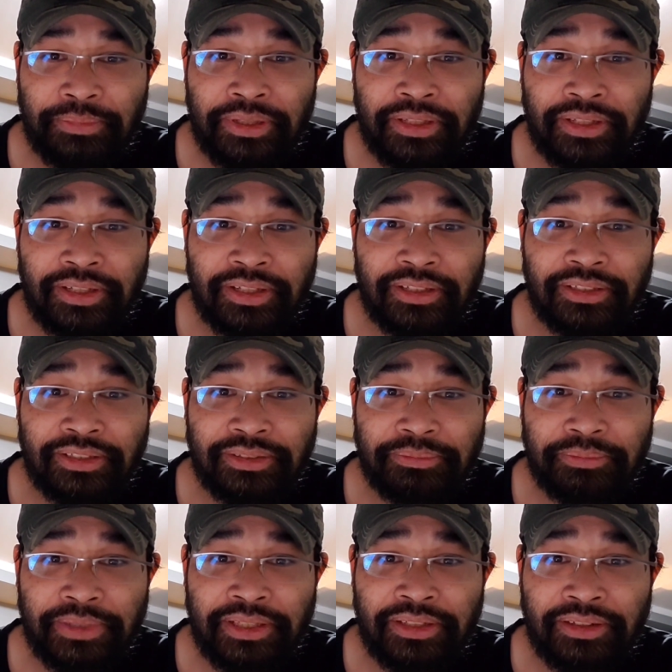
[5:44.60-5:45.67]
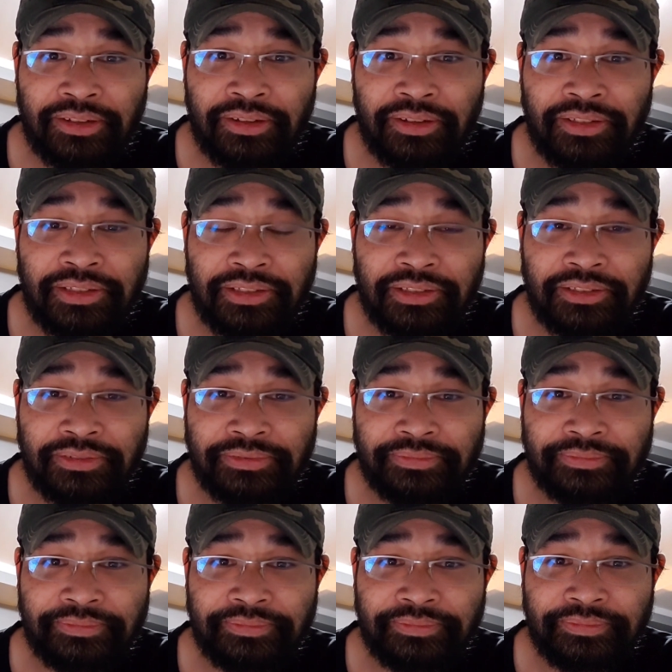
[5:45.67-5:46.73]
bây giờ bây giờ rõ chưa
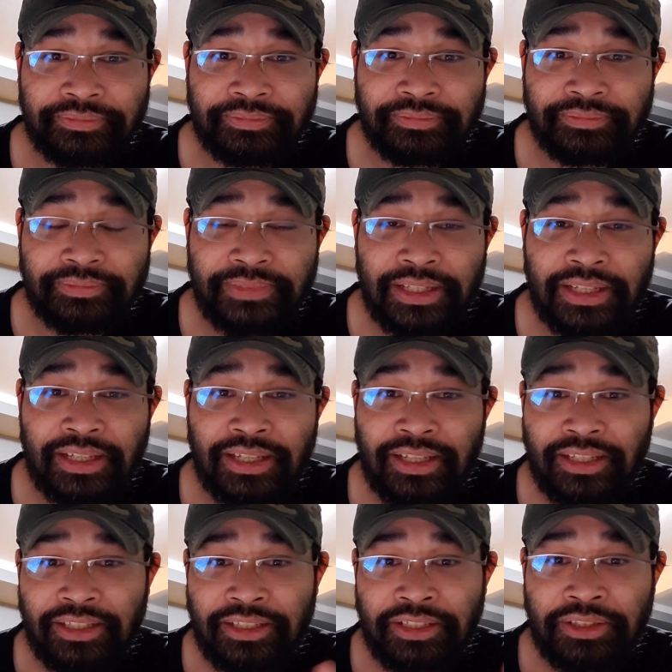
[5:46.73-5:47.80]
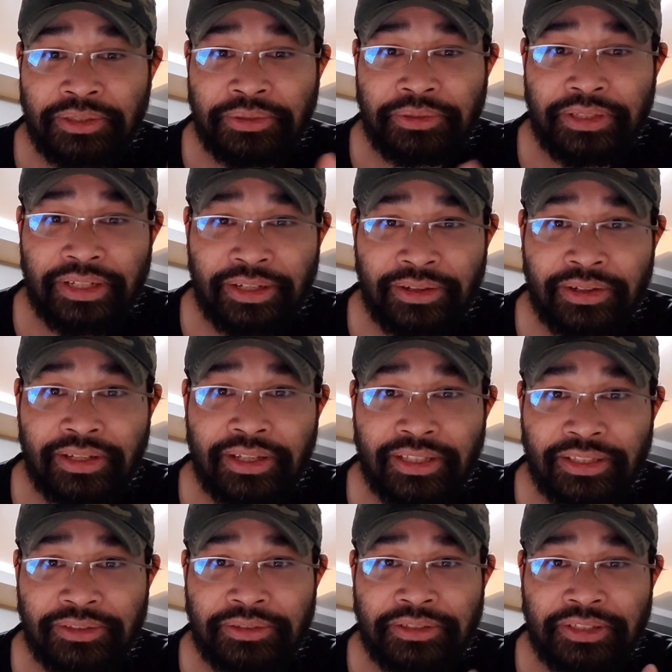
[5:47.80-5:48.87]
như tôi đã
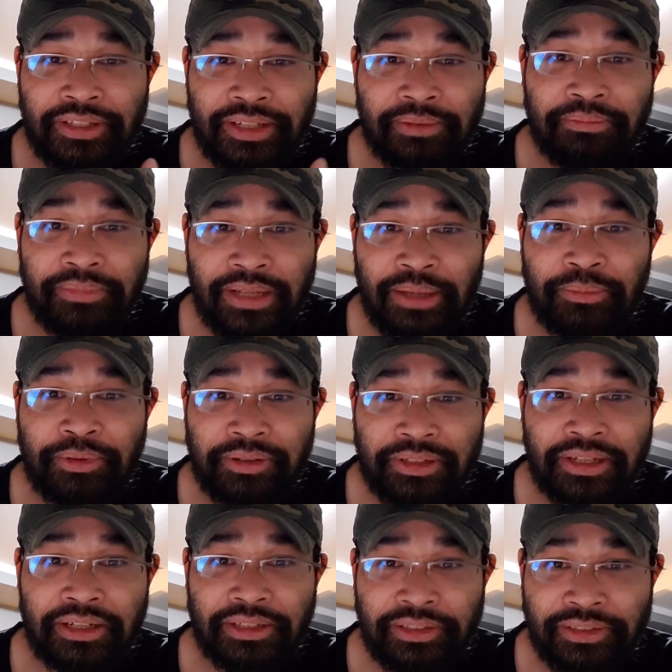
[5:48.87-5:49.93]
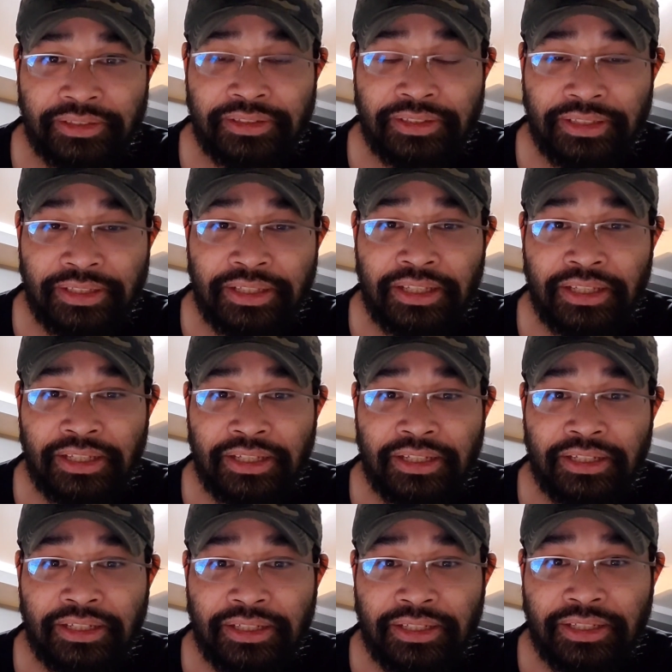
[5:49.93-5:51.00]
nói tôi xin lặp lại một lần nữa
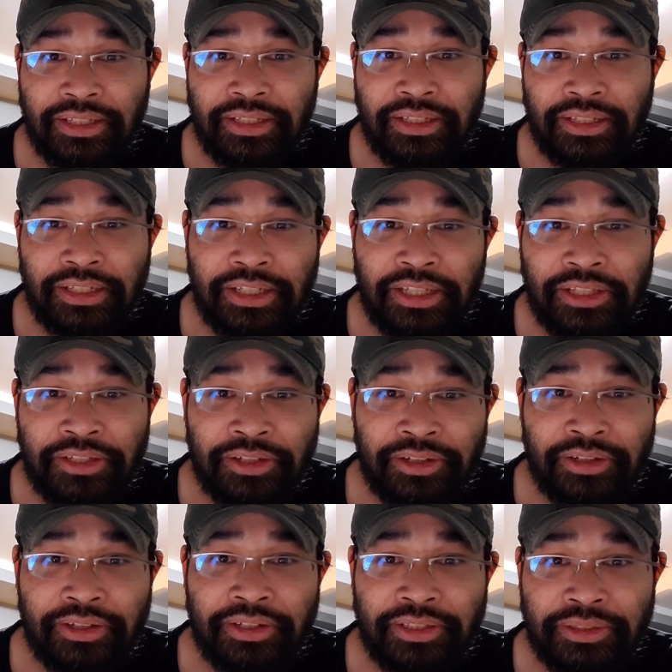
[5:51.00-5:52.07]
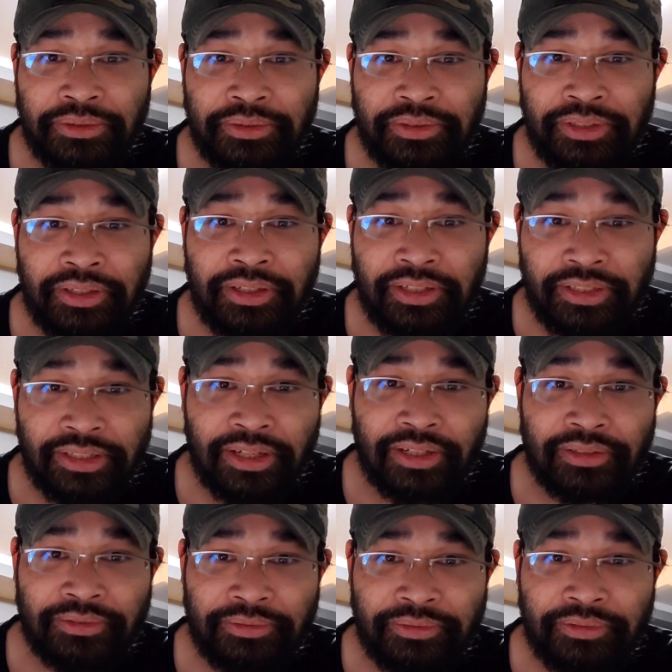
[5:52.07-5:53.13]
lý do tôi tức
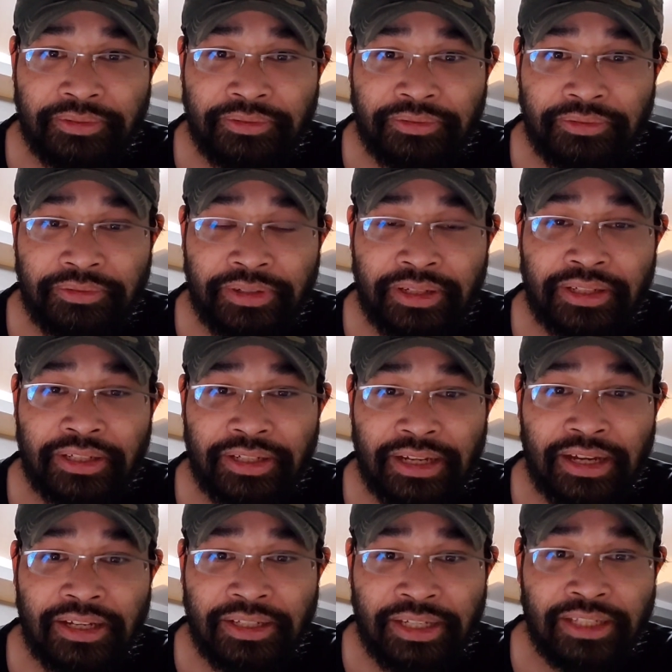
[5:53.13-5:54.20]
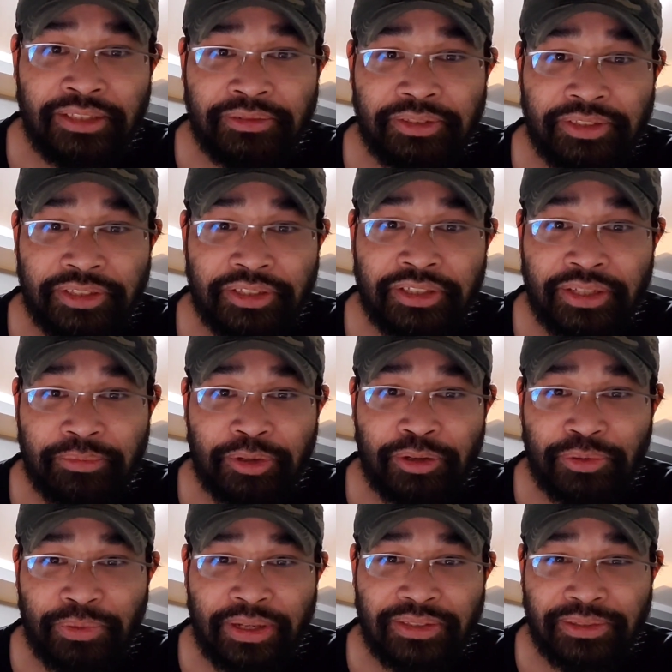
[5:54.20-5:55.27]
giận hoặc là đã ghét những cái
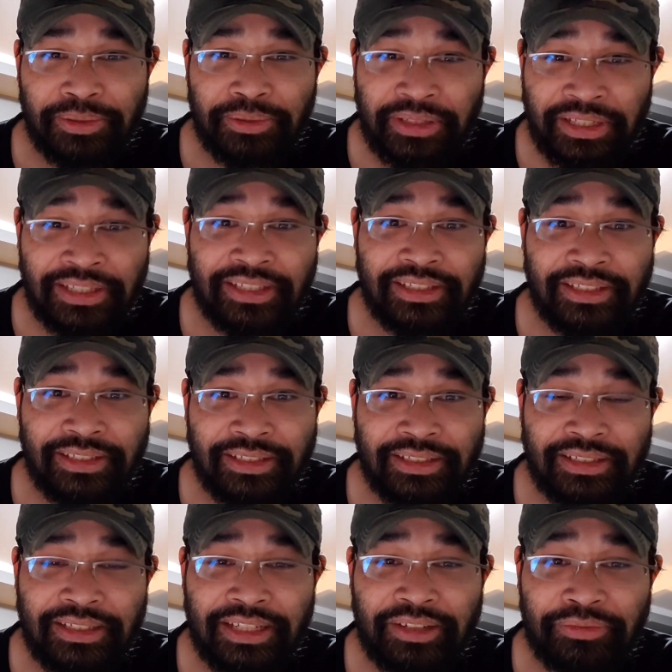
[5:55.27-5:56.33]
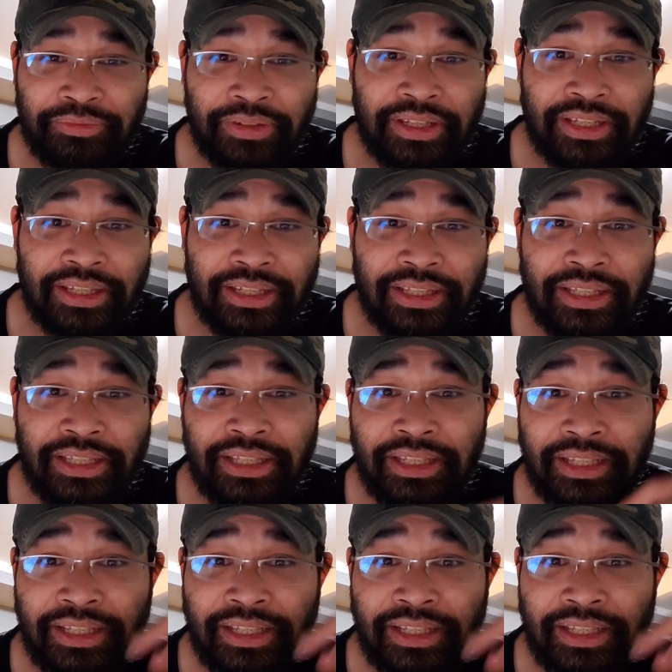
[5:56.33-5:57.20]
bọn ngoại tộc kia là vì